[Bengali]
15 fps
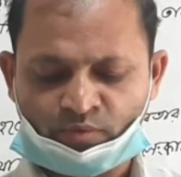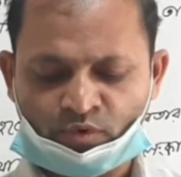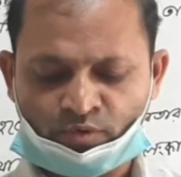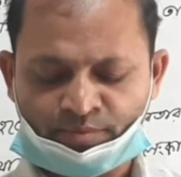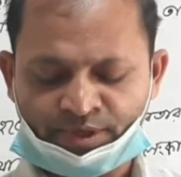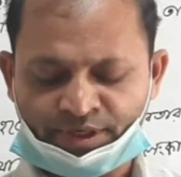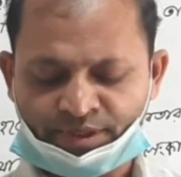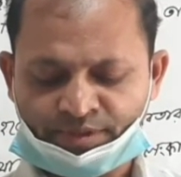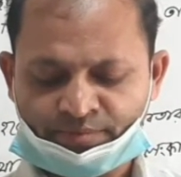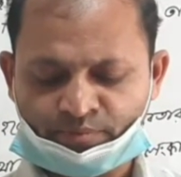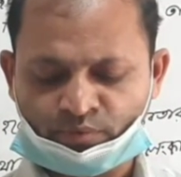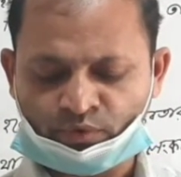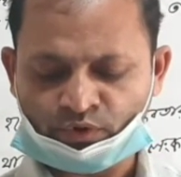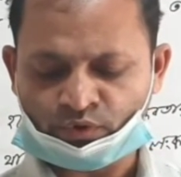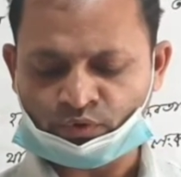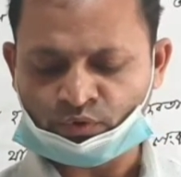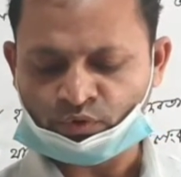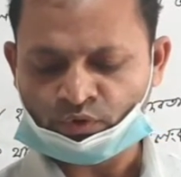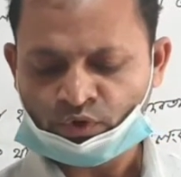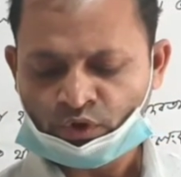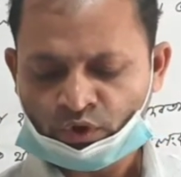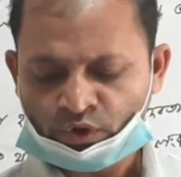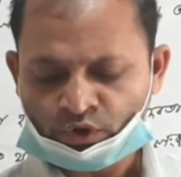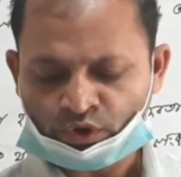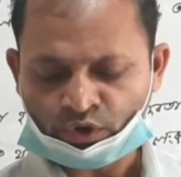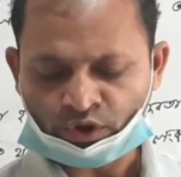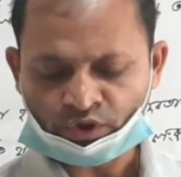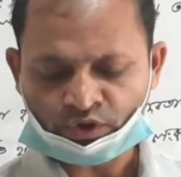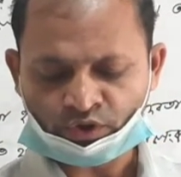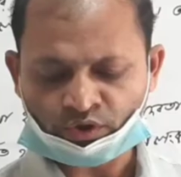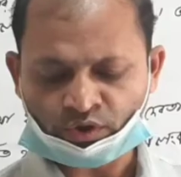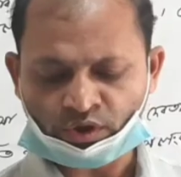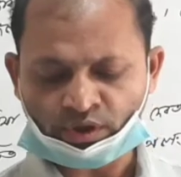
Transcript: ভূমি পশু শস্য